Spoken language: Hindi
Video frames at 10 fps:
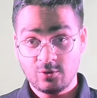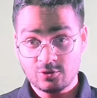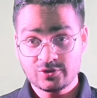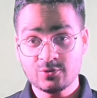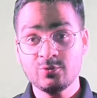
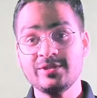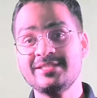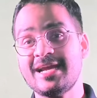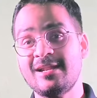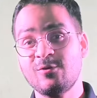और ज़रूर
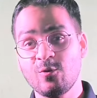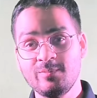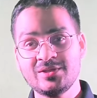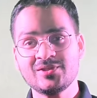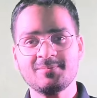इस चैनल को
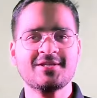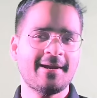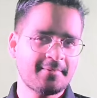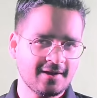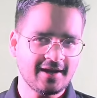भी
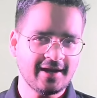सब्सक्राइब कर